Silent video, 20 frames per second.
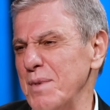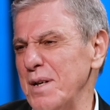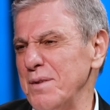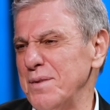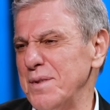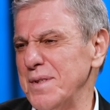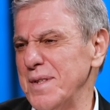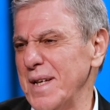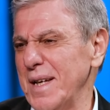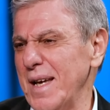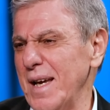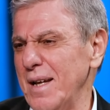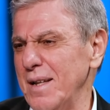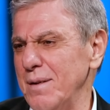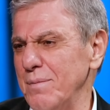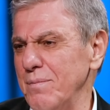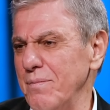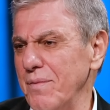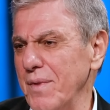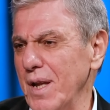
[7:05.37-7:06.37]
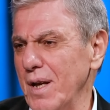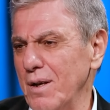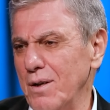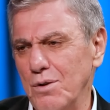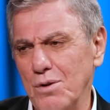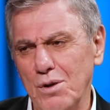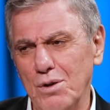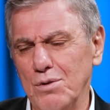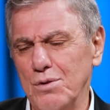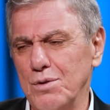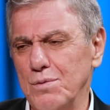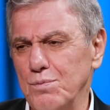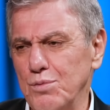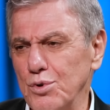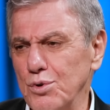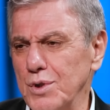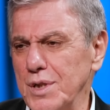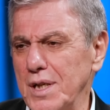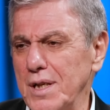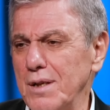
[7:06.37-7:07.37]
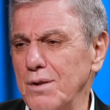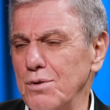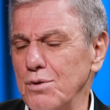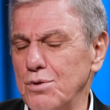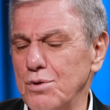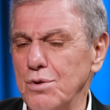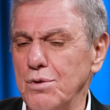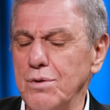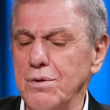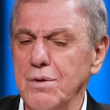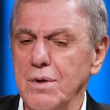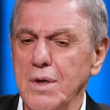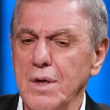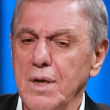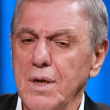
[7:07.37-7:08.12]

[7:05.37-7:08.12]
ben size geldim. Ne olur bunu iyi düşünün.